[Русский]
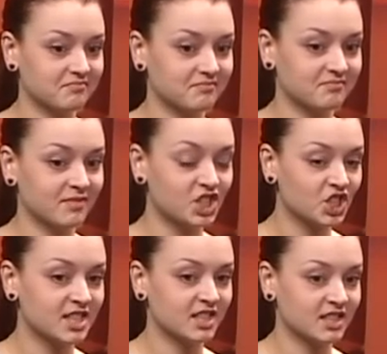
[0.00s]

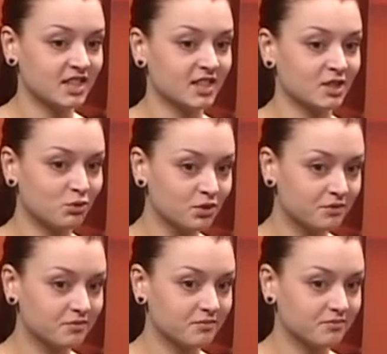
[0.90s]
большая статья
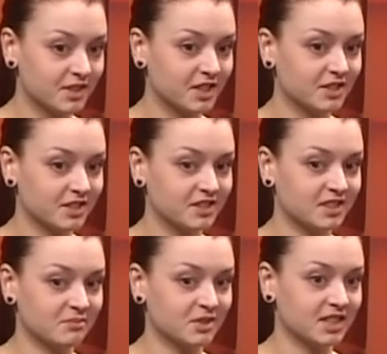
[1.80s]
расходов при
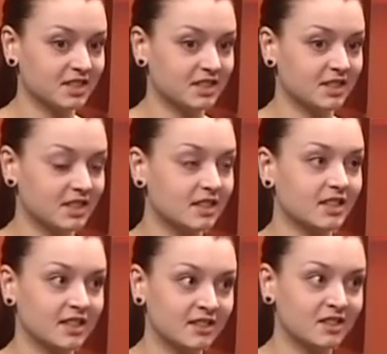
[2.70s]
открытии магазина –
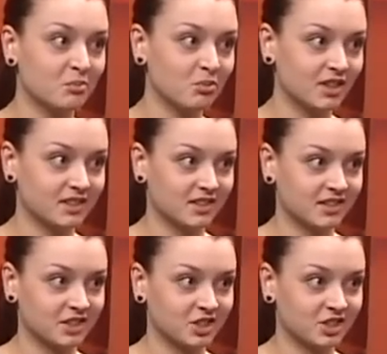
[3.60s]
это арендная плата,
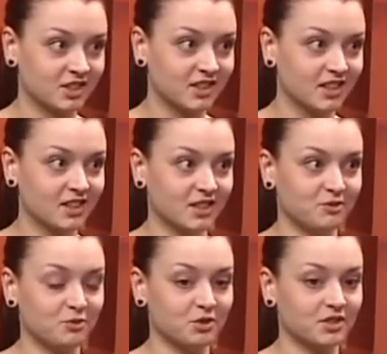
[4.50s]
конечно.
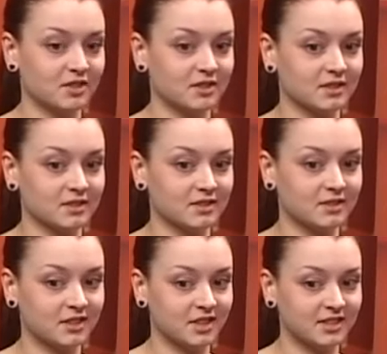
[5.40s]
Вот. Э,
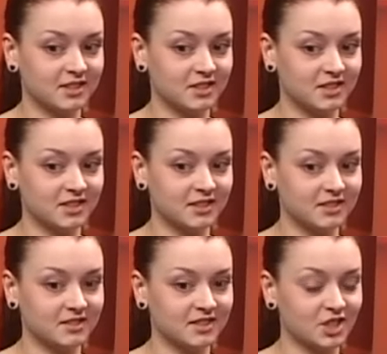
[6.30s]
хотела я
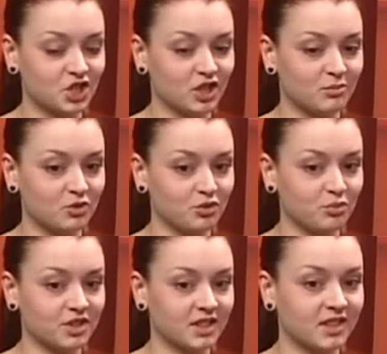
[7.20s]
сначала, может
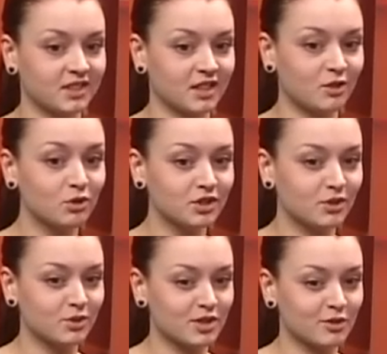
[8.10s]
быть, каких-то
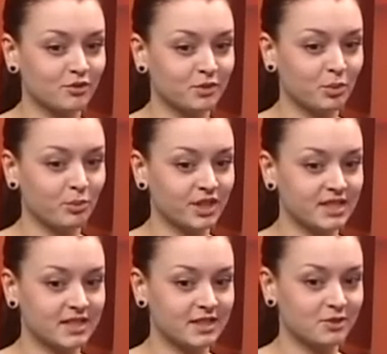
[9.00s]
льготных условий
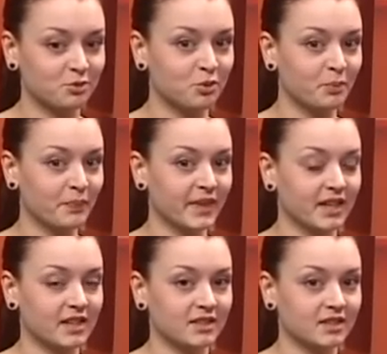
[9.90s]
просить у
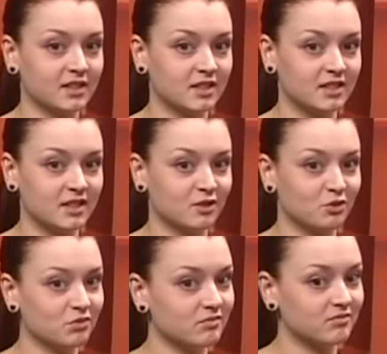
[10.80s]
арендодателя,
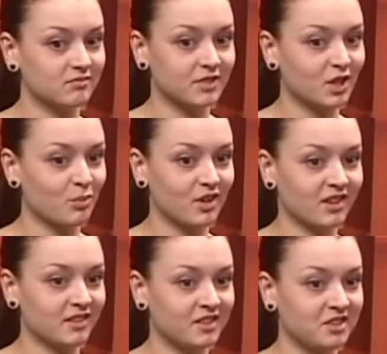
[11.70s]
но так
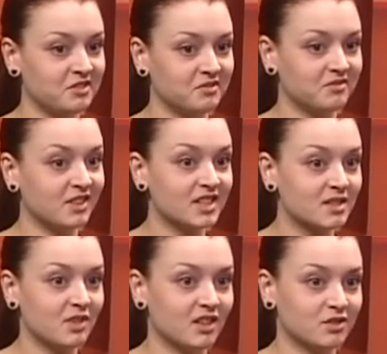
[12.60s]
пока и не
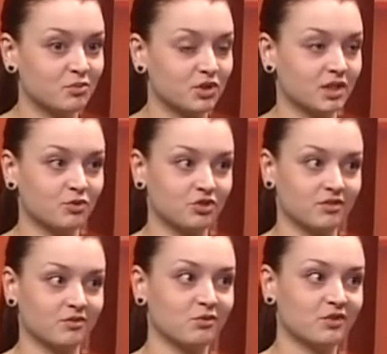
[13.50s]
осмелилась, потому
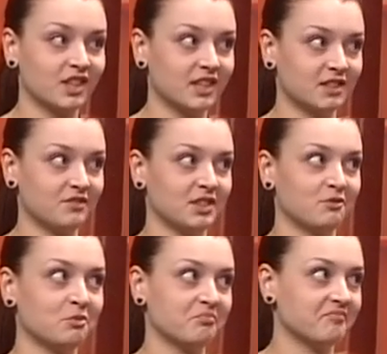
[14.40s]
что, ну, вероятнее
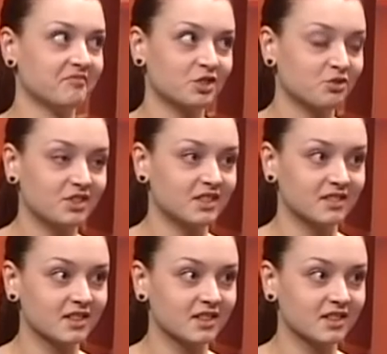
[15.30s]
всего, что нет